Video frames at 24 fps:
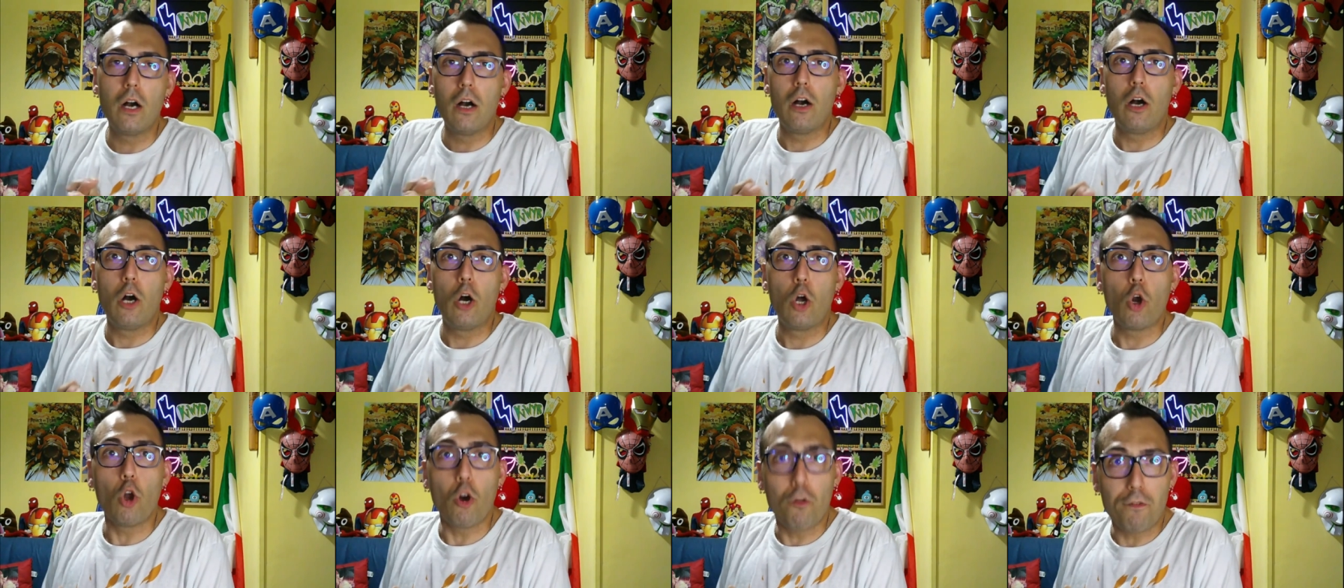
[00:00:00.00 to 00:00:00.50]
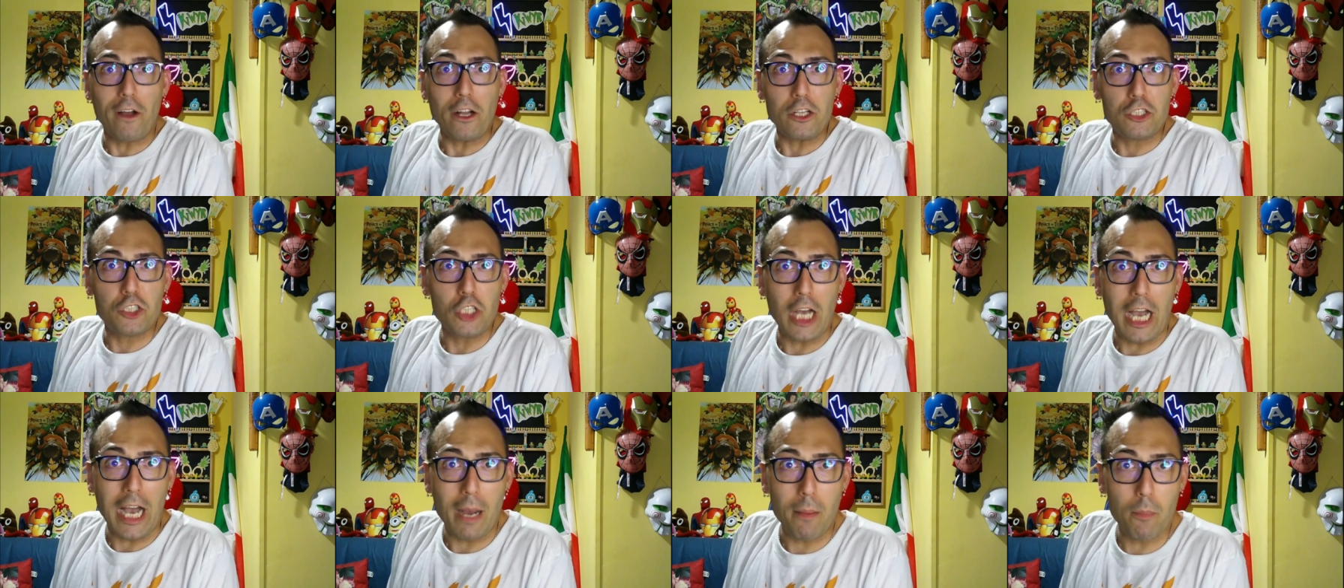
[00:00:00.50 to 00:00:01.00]
lo
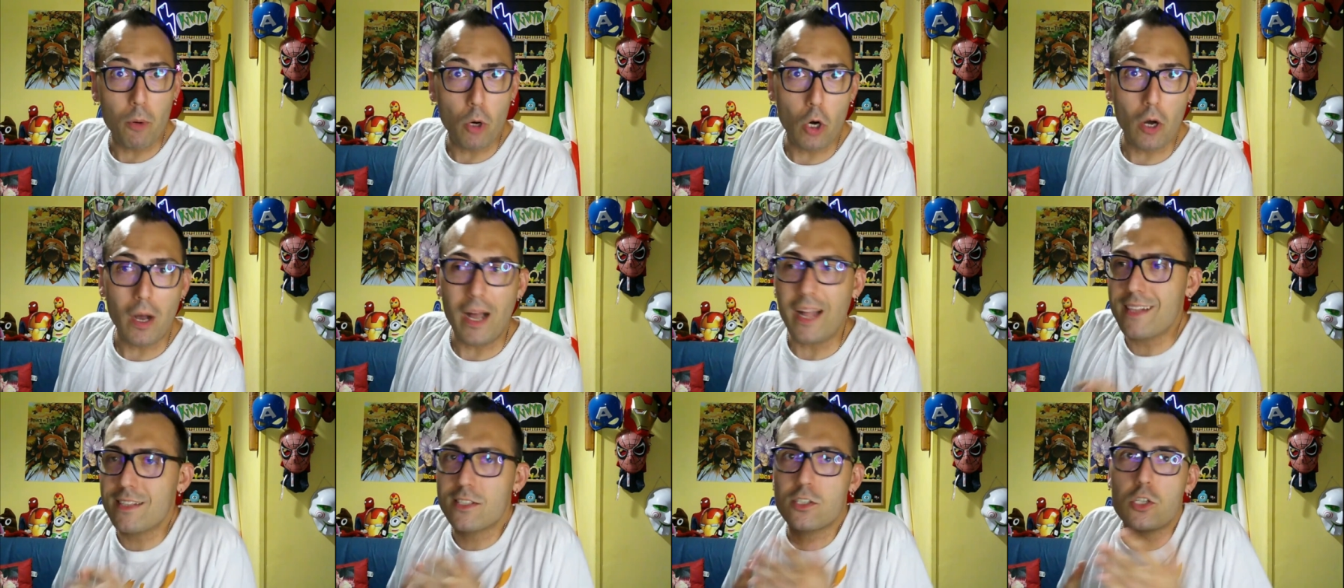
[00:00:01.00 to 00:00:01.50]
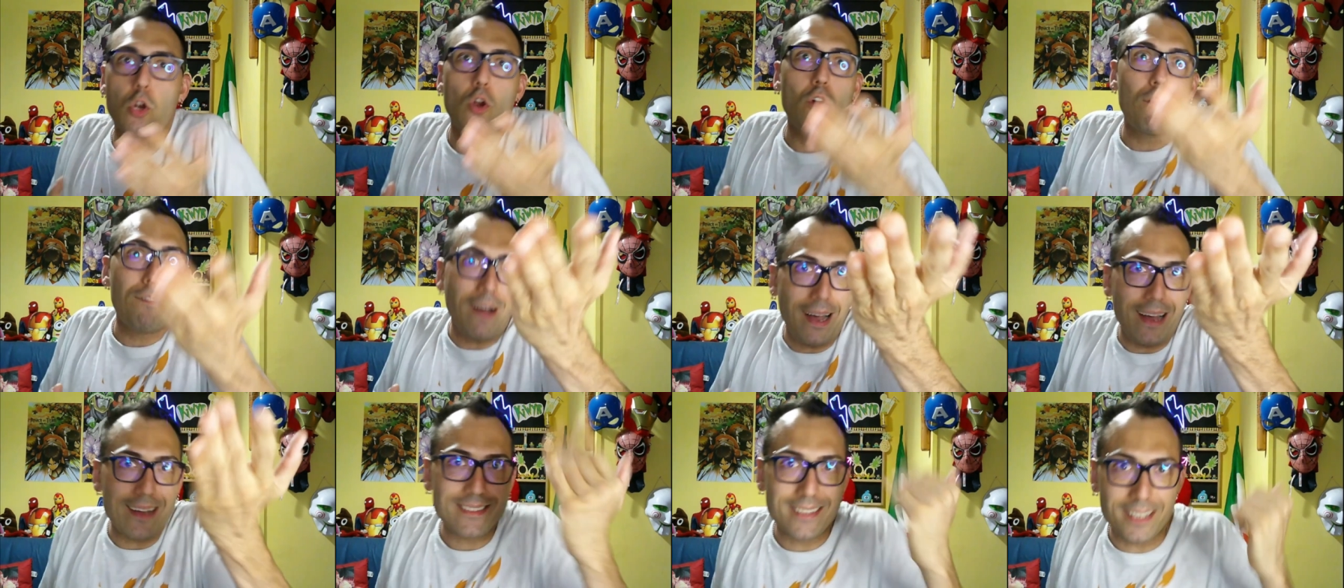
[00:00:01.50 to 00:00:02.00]
facciamo, anzi lo
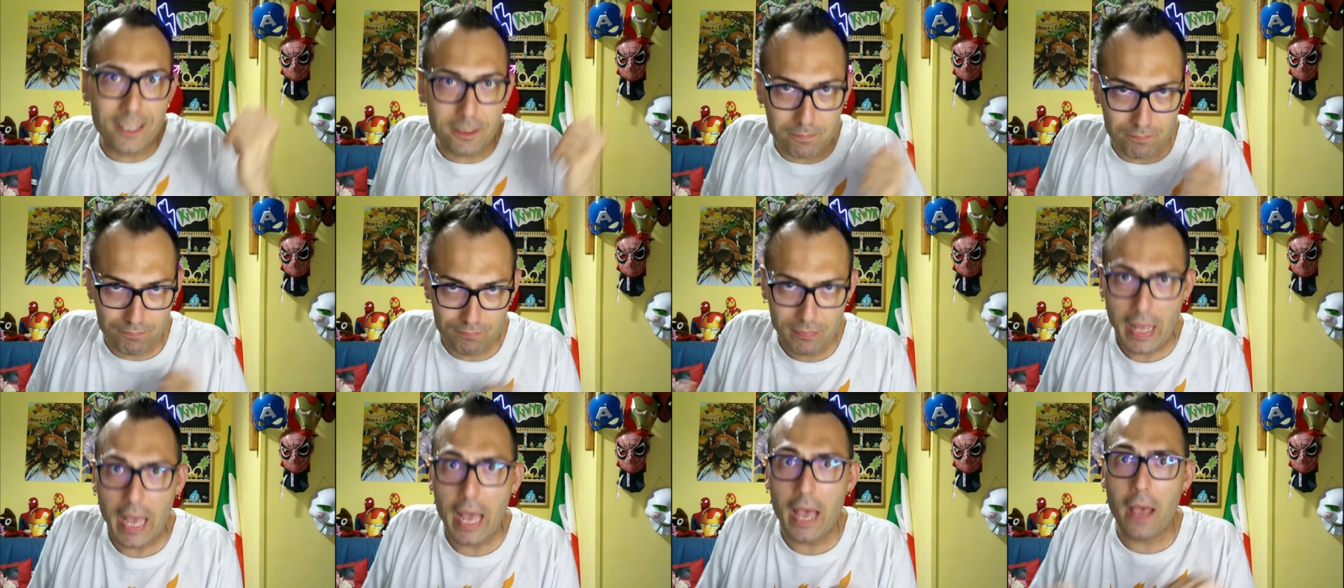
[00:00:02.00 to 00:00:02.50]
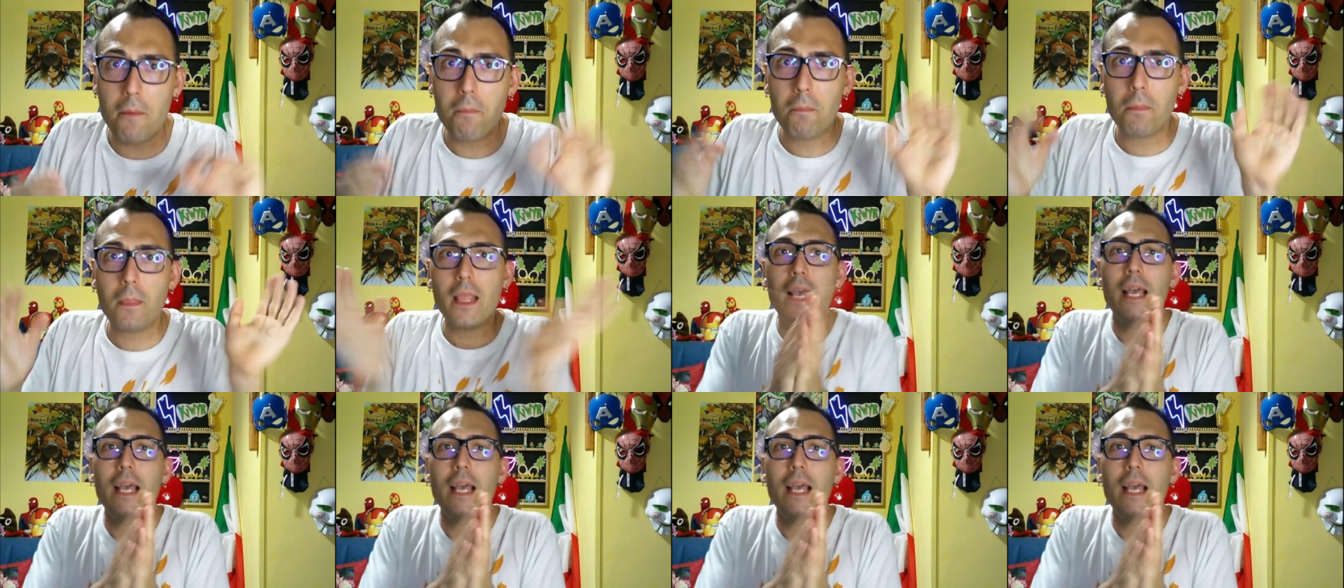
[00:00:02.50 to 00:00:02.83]
fate, eh?